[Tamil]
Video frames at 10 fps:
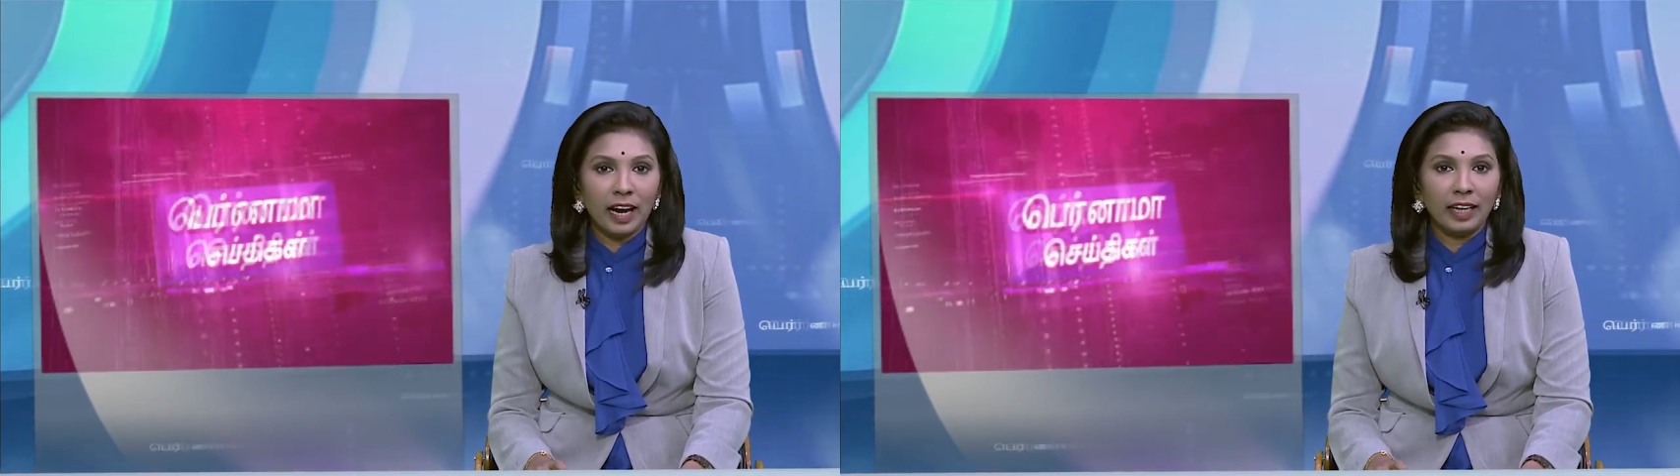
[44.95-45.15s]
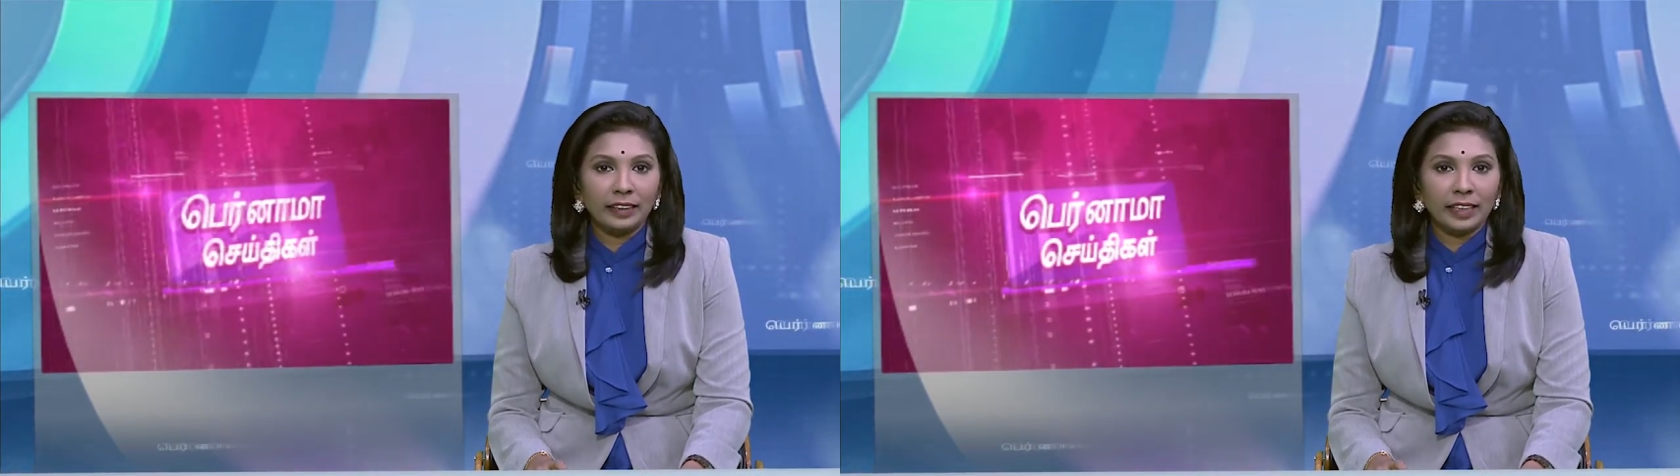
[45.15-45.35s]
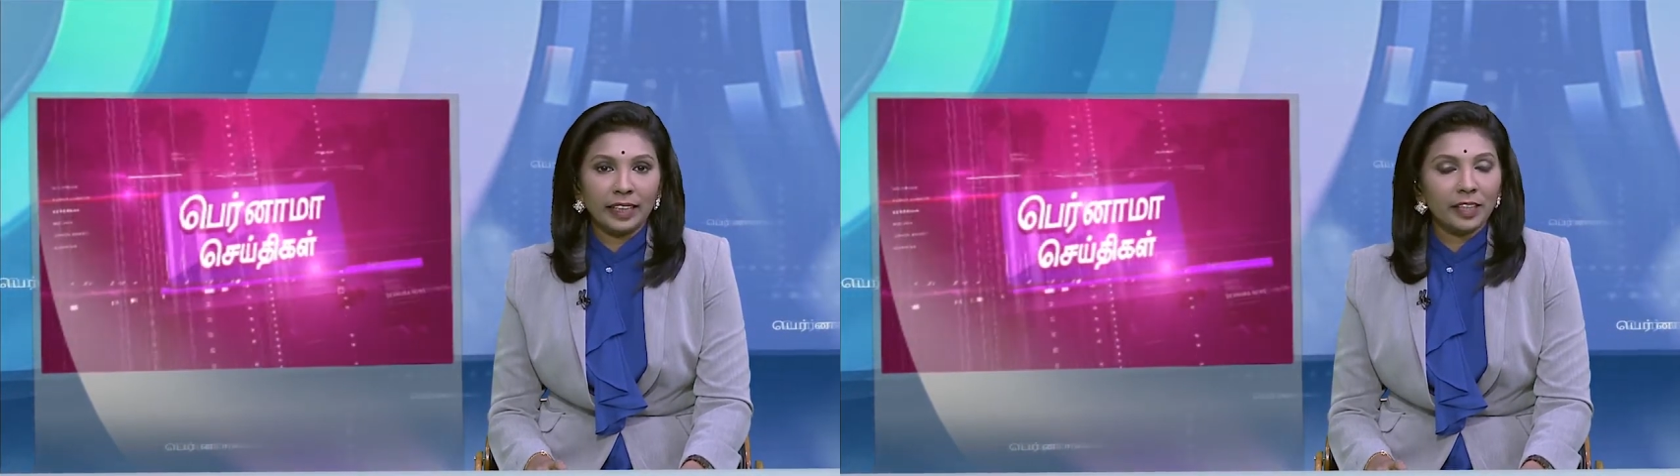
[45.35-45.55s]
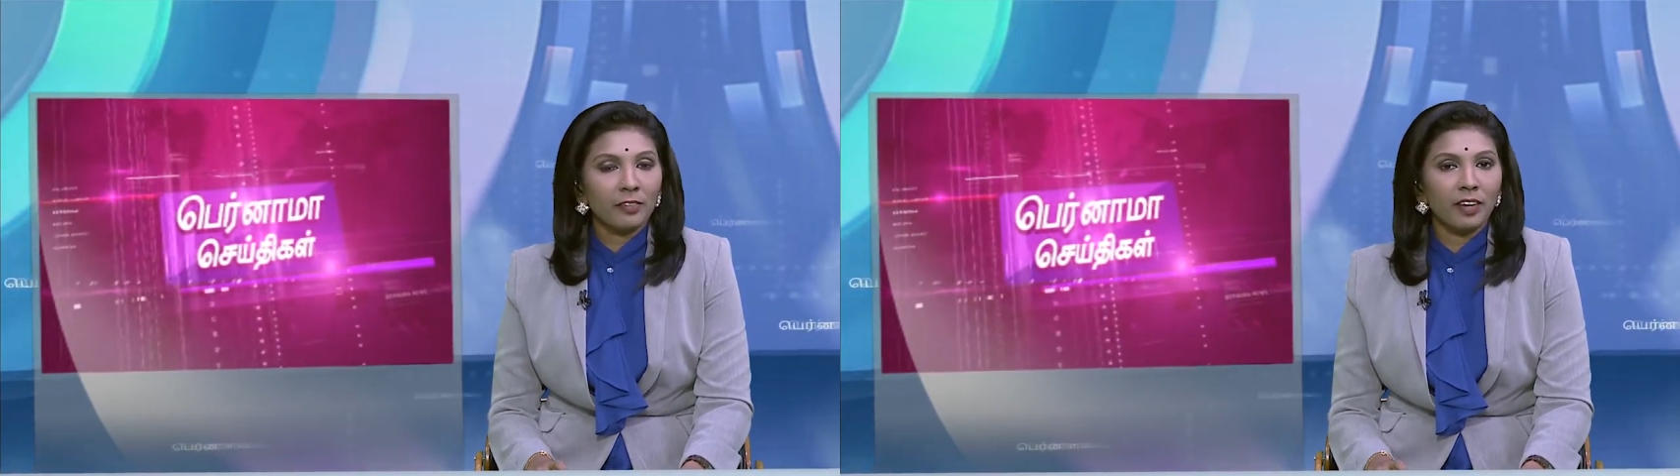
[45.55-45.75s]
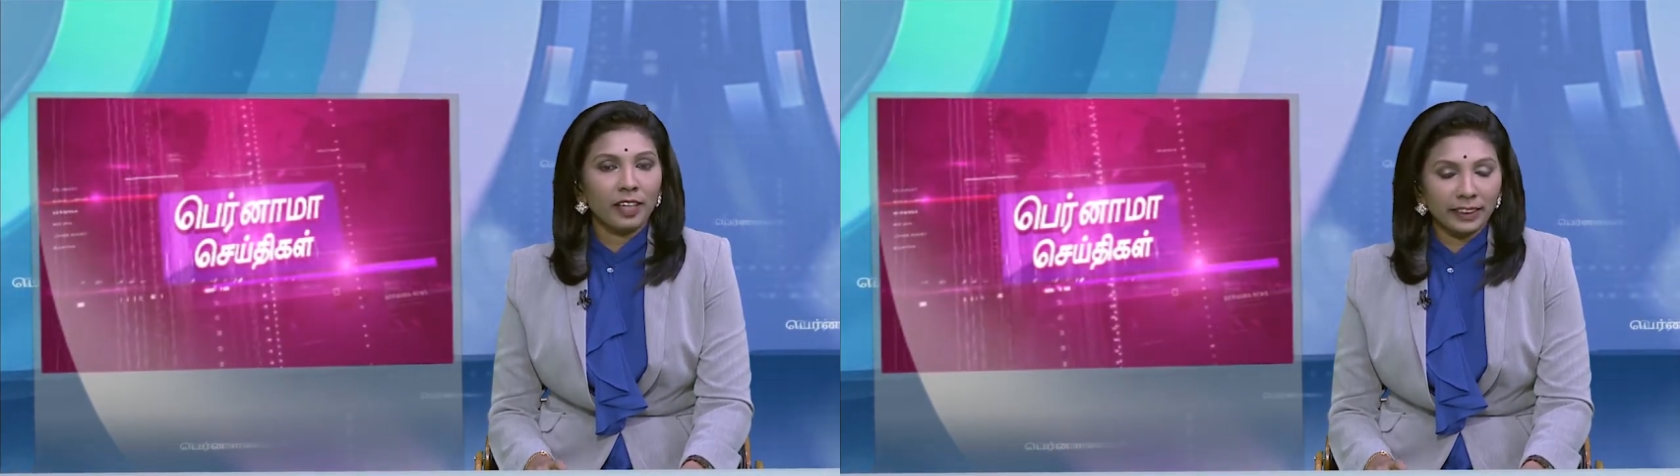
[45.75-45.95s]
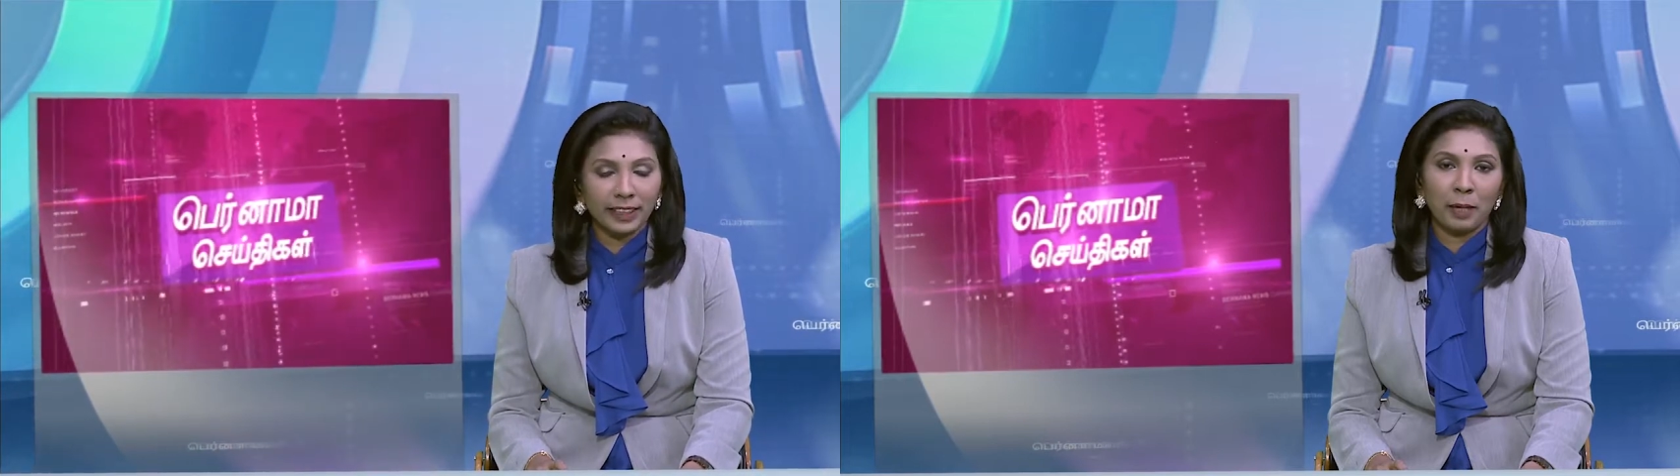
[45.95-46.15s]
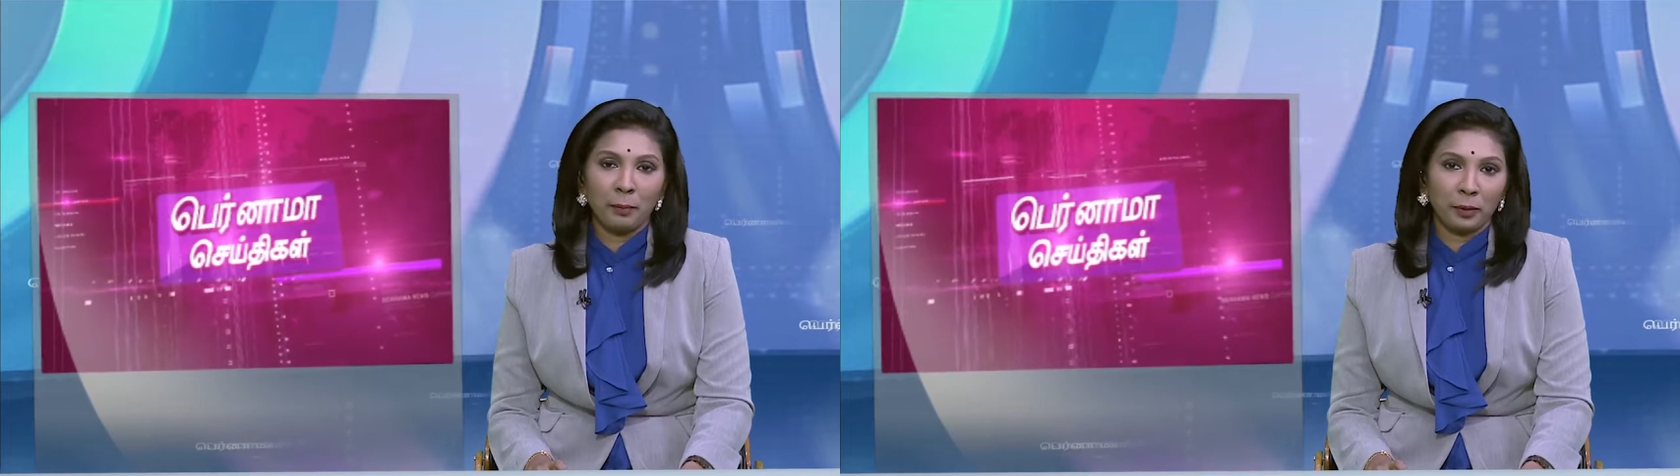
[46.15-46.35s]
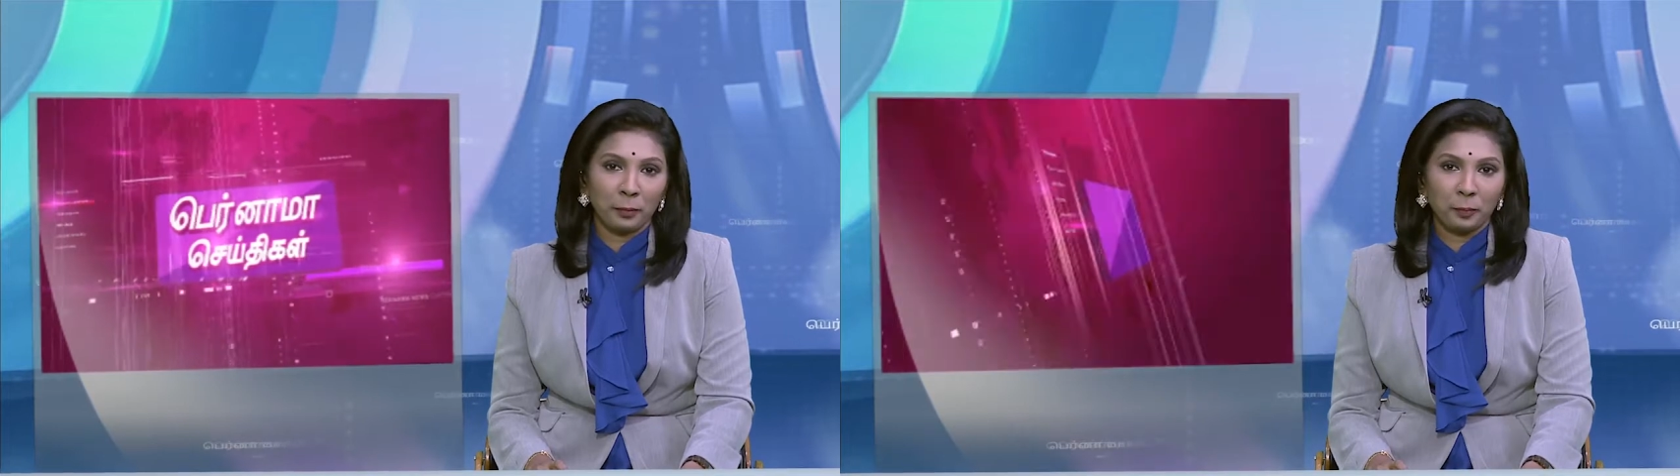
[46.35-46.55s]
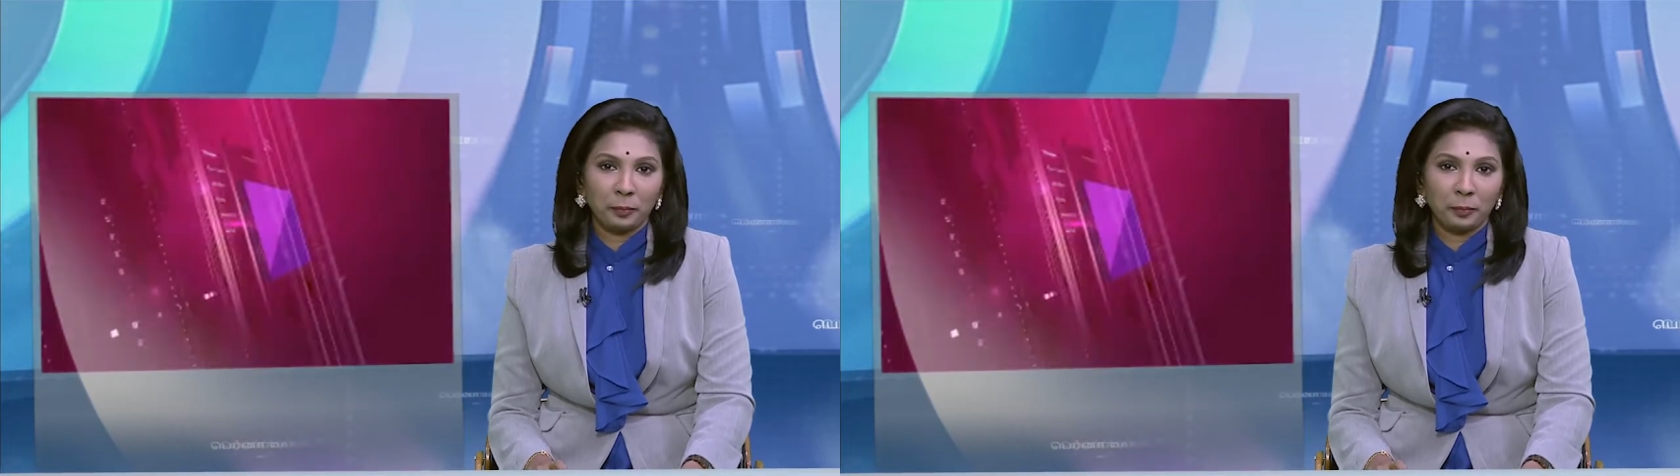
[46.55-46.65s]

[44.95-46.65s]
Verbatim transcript: அது எவ்வாறு செயல்படும்